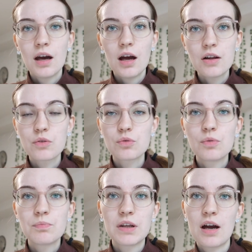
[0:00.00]

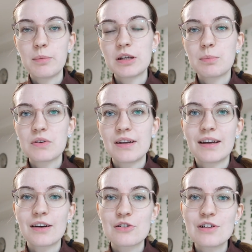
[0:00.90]
Also, ja, habe ich ein bisschen
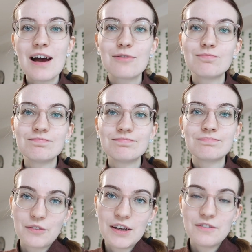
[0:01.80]
länger geschlafen.
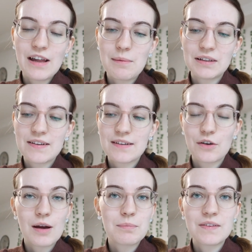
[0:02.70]
Auf jeden Fall habe ich gestern
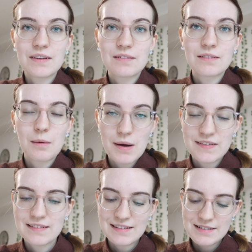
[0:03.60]
noch ein bisschen
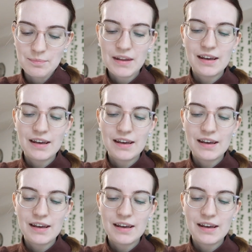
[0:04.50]
gebastelt.